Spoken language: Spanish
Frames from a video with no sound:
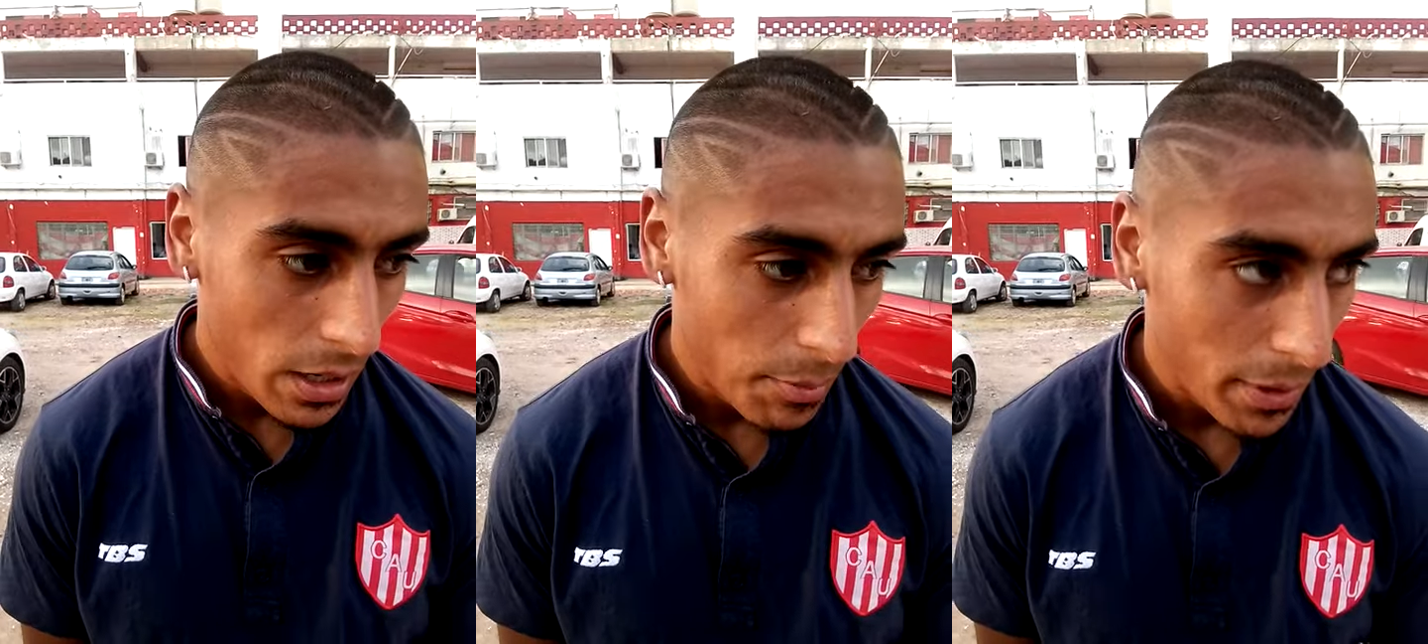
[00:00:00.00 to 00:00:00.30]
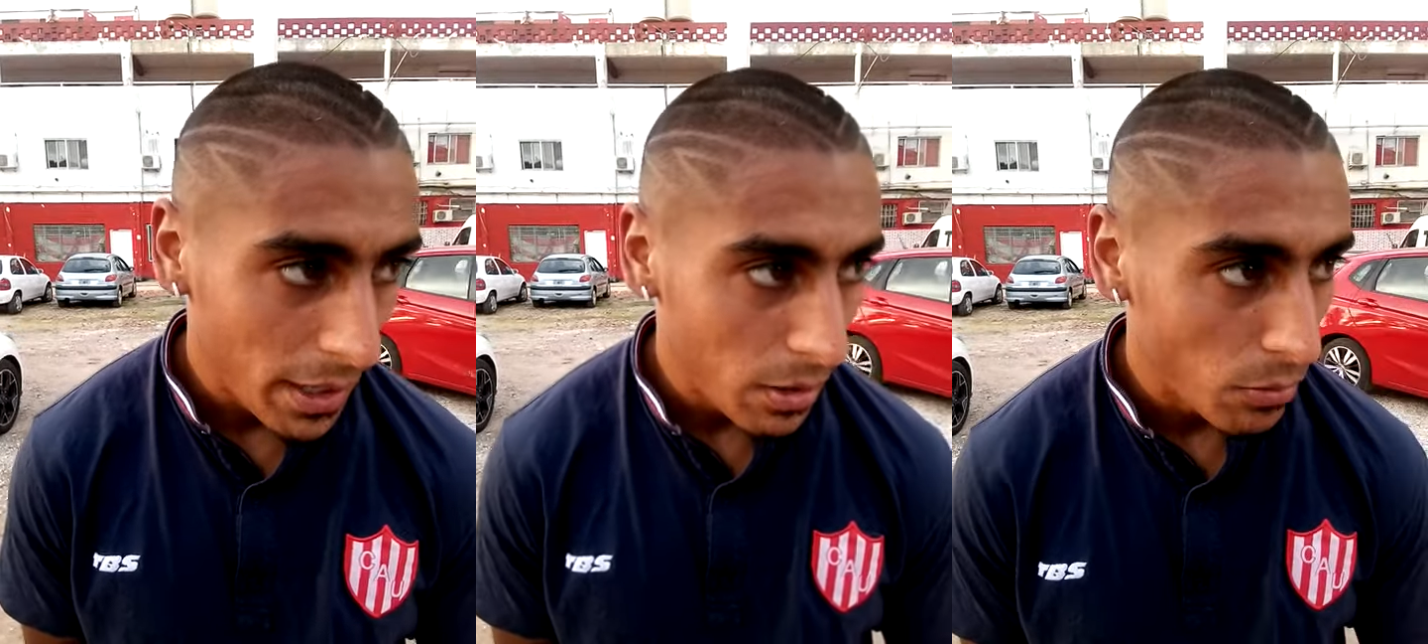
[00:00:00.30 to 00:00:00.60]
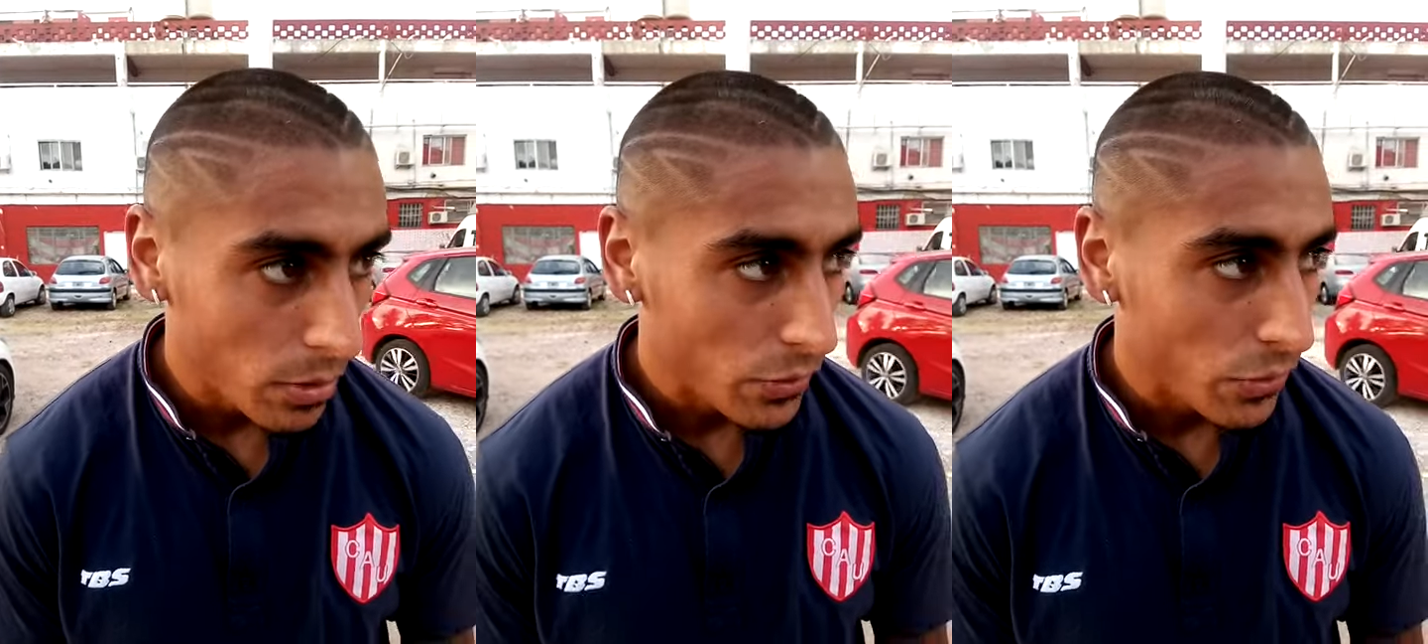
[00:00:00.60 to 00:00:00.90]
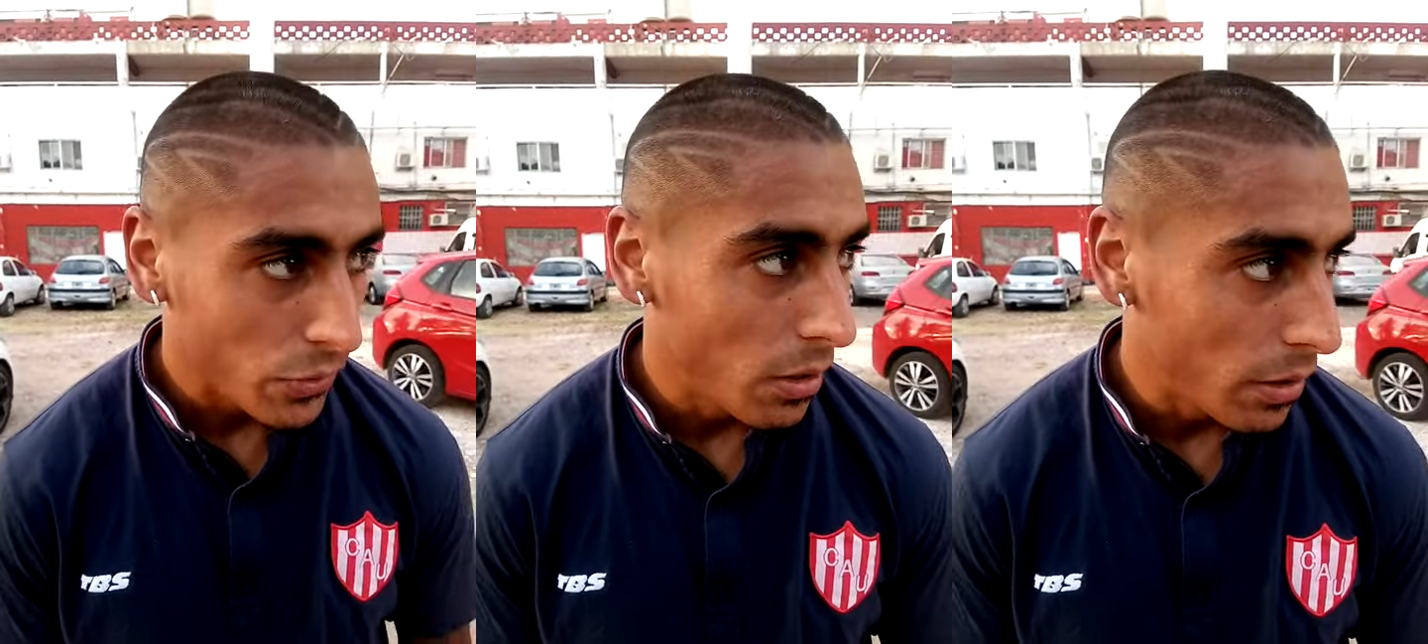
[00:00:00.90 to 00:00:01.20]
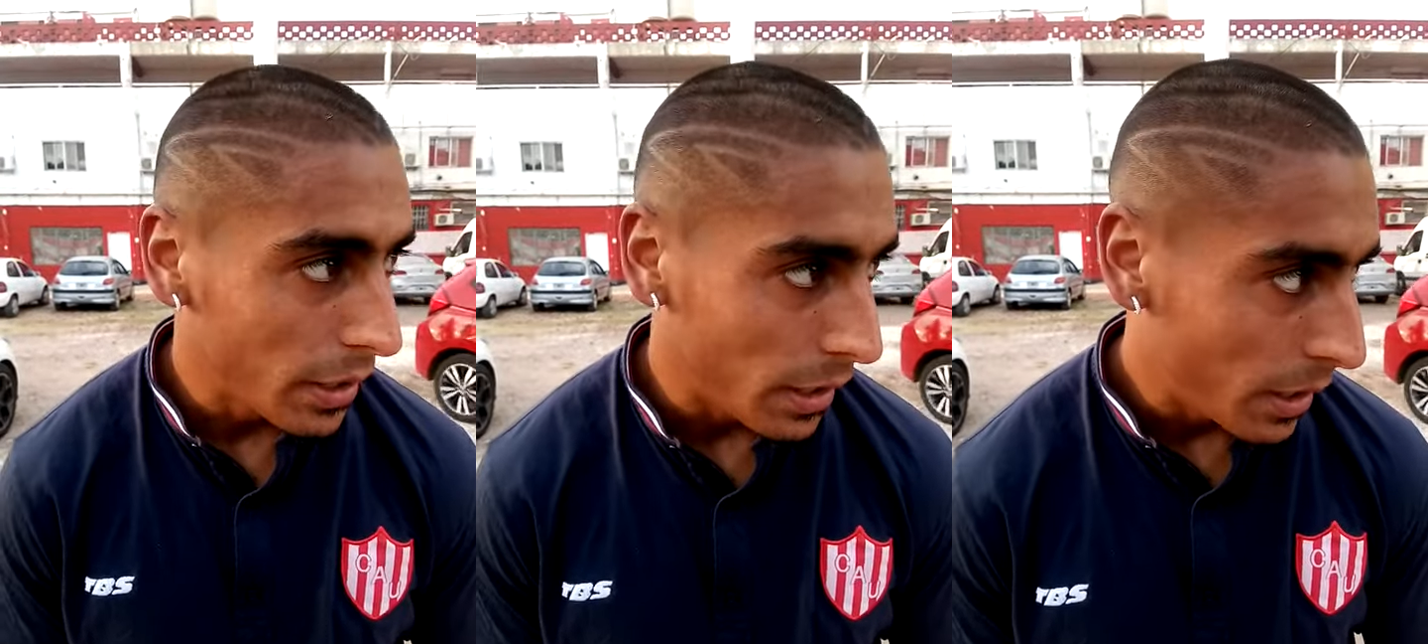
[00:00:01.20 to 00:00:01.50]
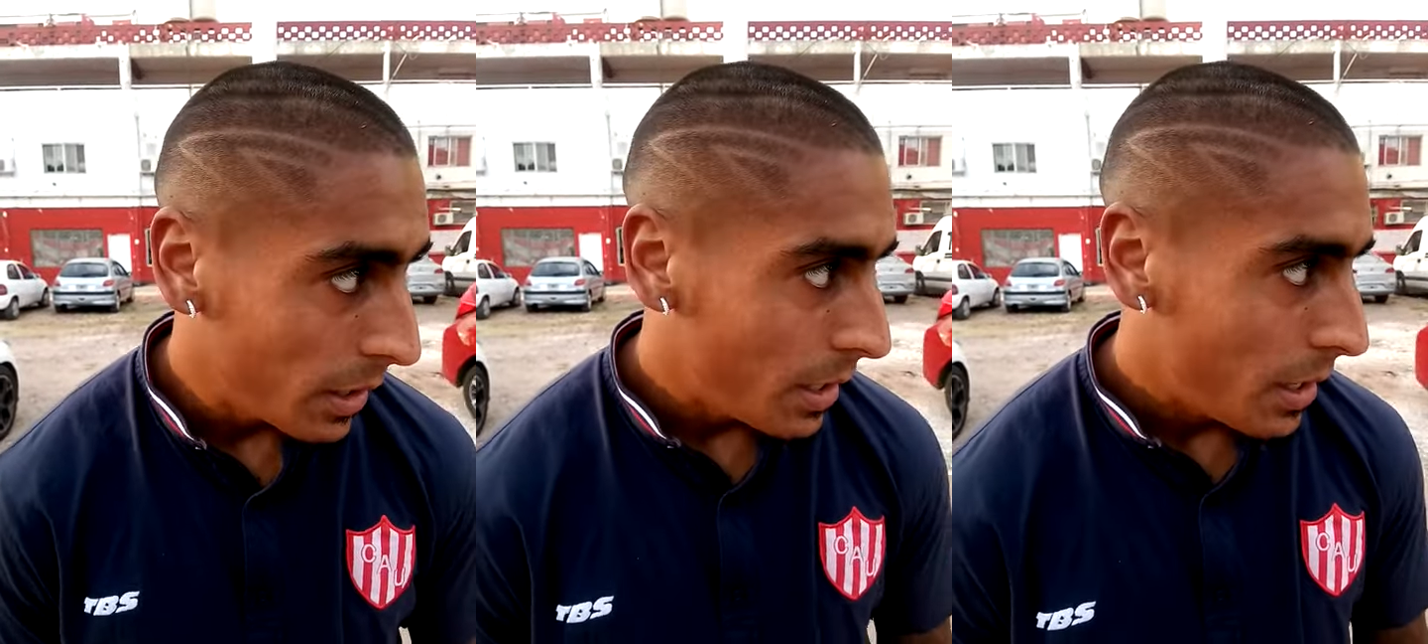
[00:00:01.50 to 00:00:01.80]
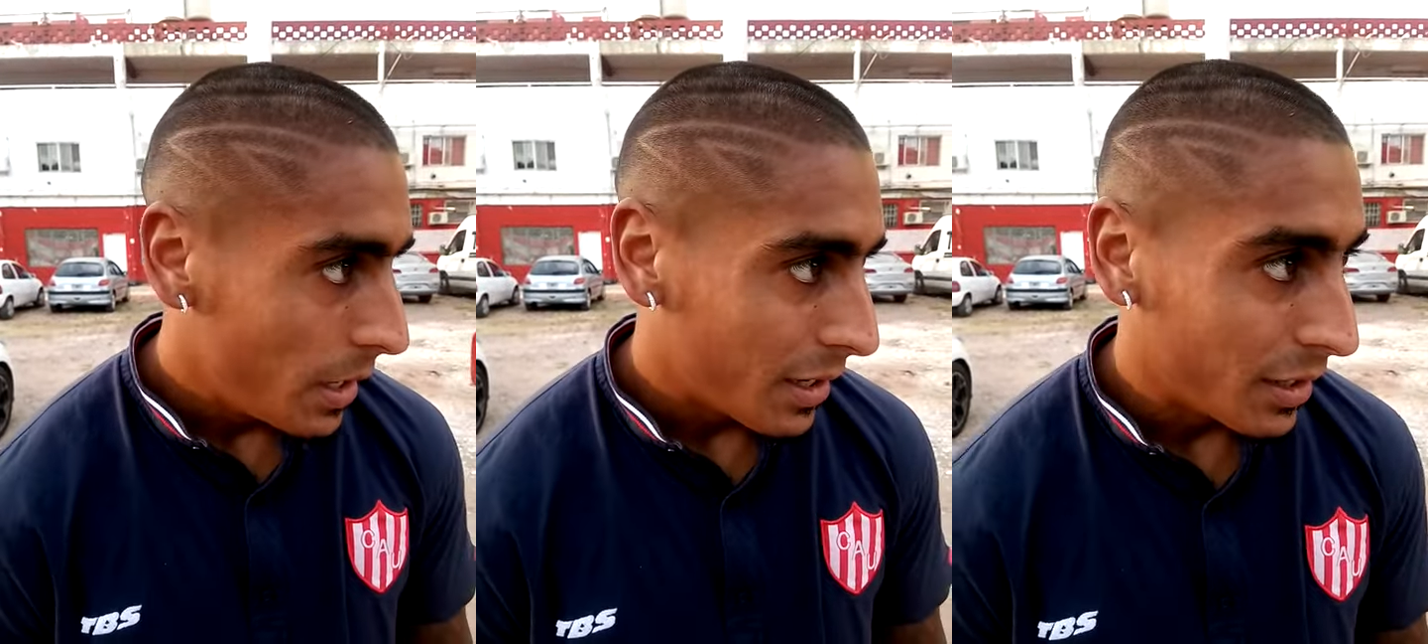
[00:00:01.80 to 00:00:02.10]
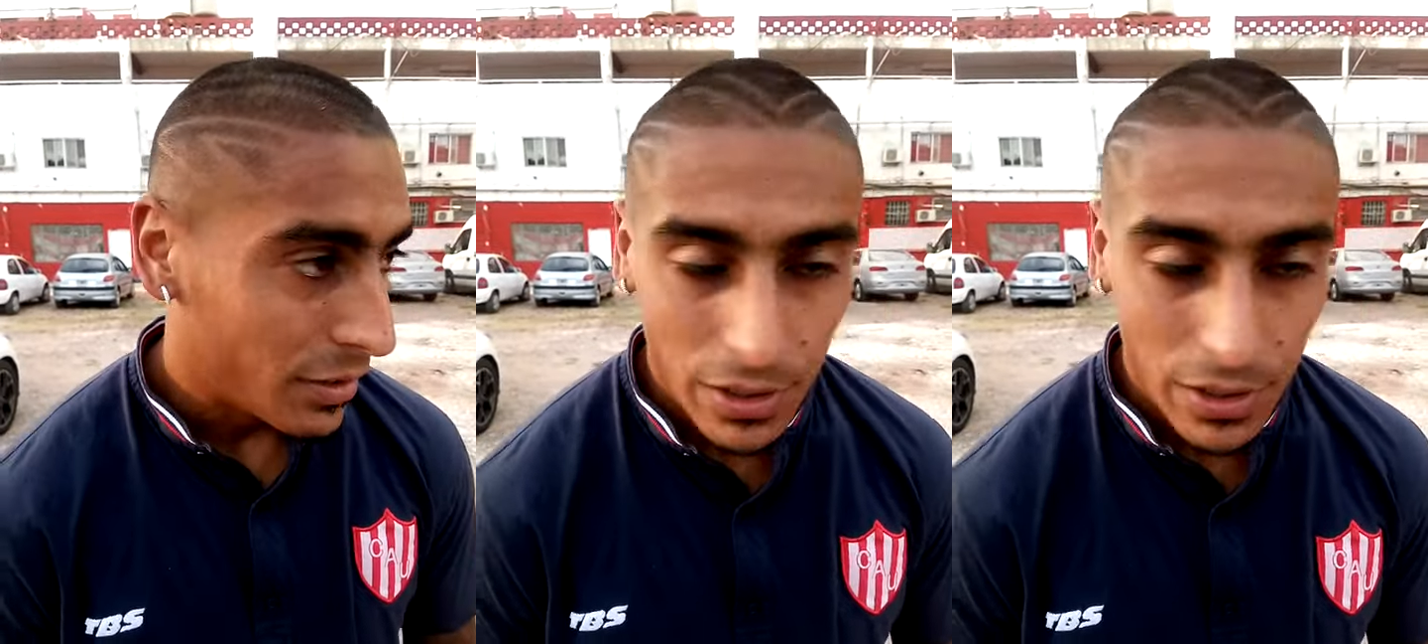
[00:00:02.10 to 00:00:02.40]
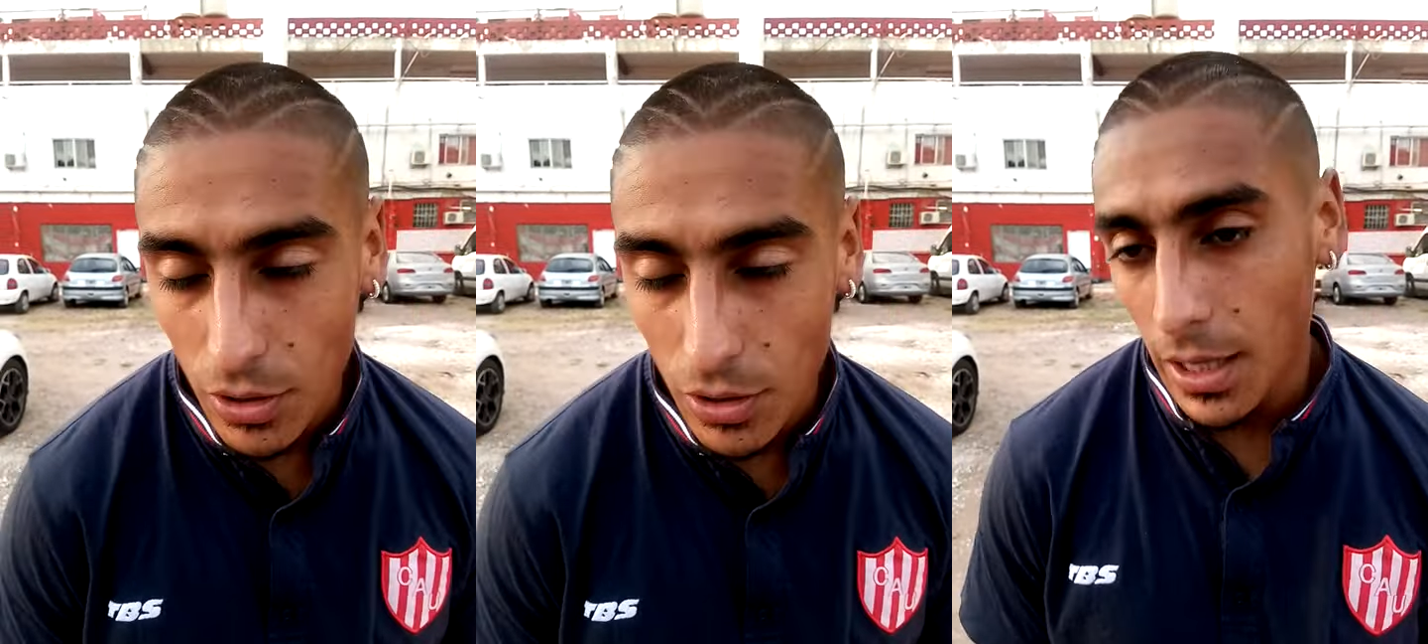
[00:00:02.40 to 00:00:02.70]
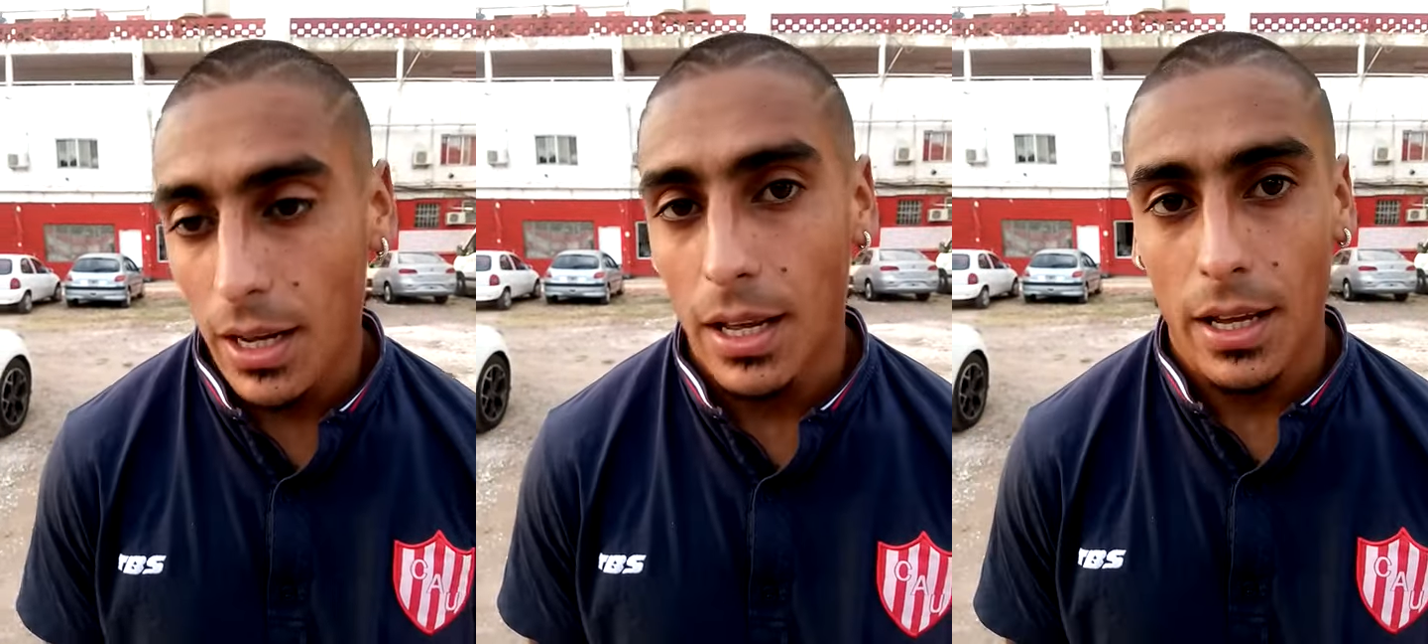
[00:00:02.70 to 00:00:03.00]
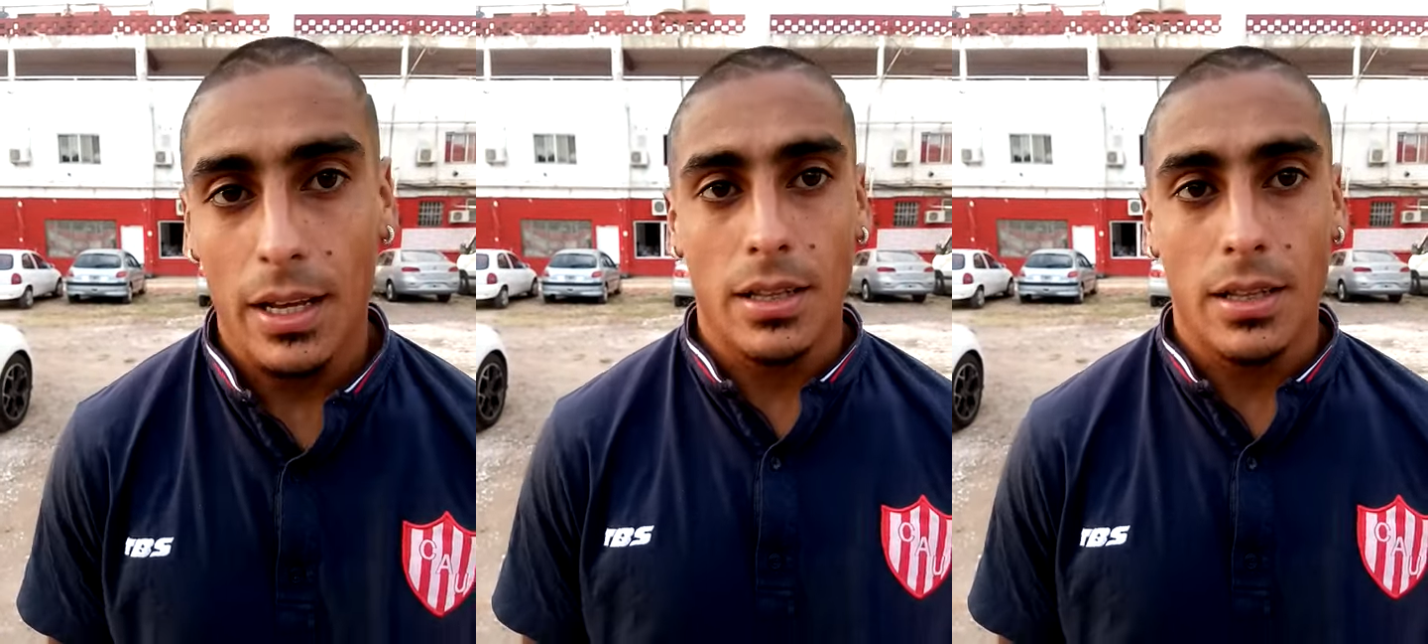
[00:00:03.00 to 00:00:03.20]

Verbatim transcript: esperar algún resultado que, que si Dios quiere